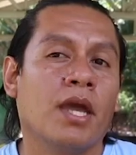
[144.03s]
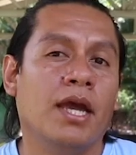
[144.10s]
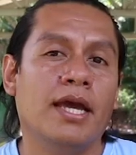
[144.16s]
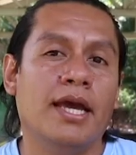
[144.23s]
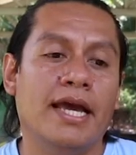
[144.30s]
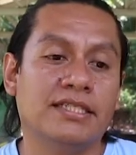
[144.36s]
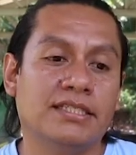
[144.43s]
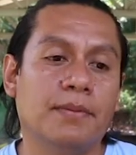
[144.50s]

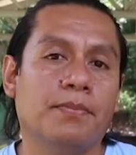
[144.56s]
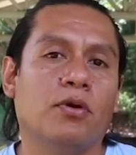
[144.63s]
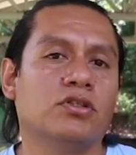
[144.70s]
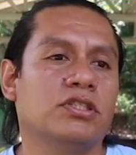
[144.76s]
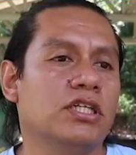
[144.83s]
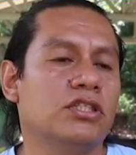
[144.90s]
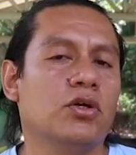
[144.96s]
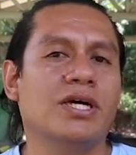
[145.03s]
este
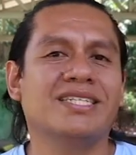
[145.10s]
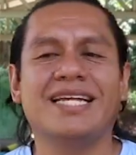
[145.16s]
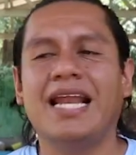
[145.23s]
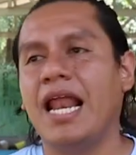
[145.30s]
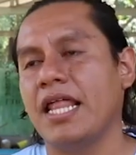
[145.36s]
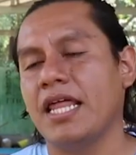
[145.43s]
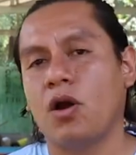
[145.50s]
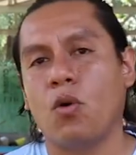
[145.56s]
proceso es
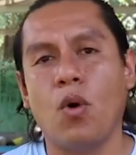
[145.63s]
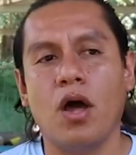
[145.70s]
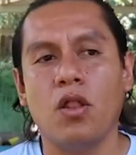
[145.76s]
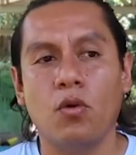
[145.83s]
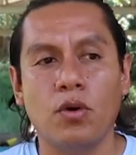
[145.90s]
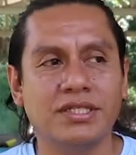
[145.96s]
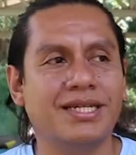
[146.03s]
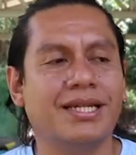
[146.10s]
el
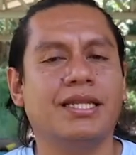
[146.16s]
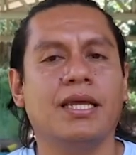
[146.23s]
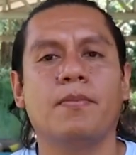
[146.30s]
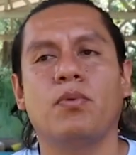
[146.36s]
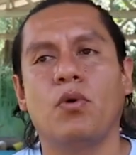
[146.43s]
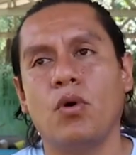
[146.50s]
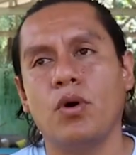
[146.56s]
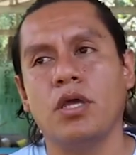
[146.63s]
adecuado o es el
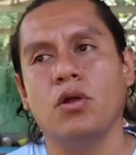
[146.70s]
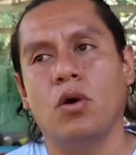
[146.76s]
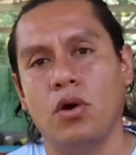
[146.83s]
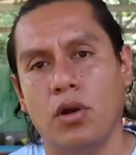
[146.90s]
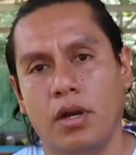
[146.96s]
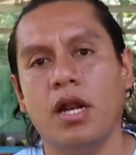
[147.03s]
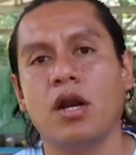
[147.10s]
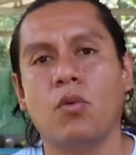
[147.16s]
tiempo
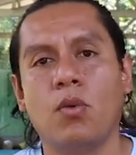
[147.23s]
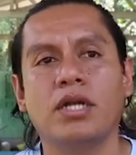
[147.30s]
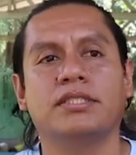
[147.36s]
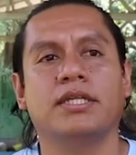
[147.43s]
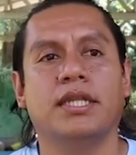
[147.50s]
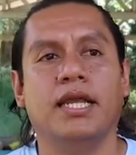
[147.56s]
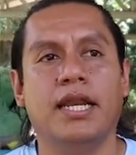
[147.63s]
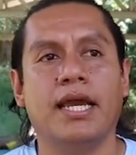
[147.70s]
idóneo en el cual
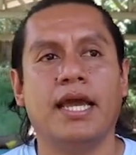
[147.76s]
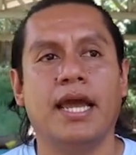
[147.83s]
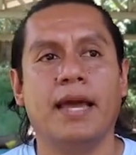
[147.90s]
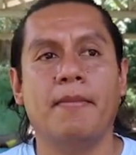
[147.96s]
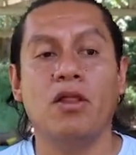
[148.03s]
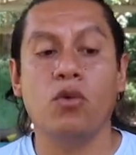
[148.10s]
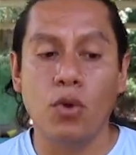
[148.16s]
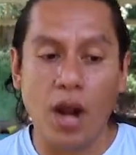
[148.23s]
se tiene
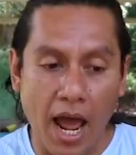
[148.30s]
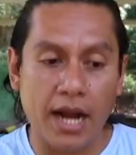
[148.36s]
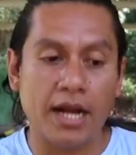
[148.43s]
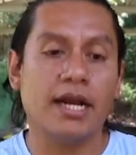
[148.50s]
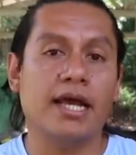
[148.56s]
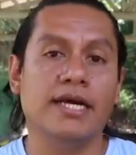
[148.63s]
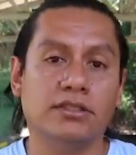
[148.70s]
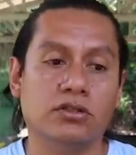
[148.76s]
que
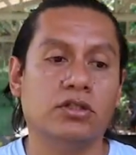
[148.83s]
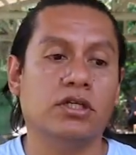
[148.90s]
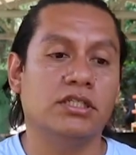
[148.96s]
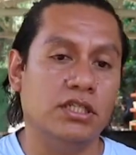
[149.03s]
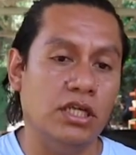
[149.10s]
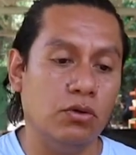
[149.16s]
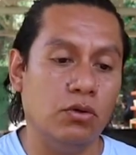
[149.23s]
madurar estos residuos